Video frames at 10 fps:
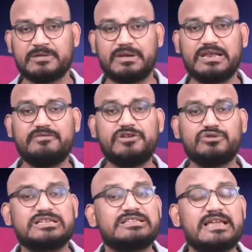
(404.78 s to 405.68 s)
पल्लवी और
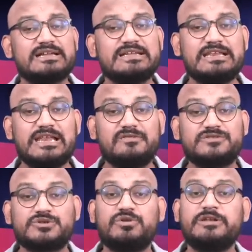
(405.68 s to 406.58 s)
संत्या की लव
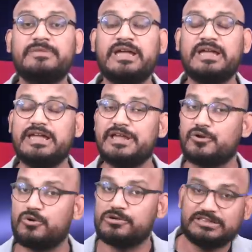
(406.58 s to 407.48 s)
स्टोरी में
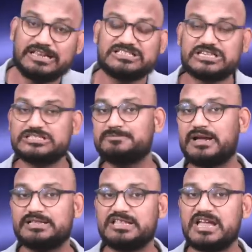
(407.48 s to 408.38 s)
एक और दिलचस्प
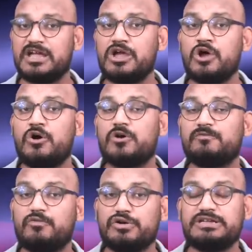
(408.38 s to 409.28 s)
बात है और
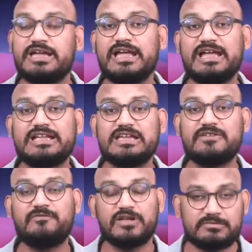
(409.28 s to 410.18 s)
वो ये है कि
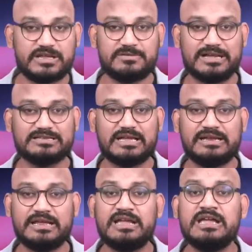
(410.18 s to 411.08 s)
फिल्म निर्माता ने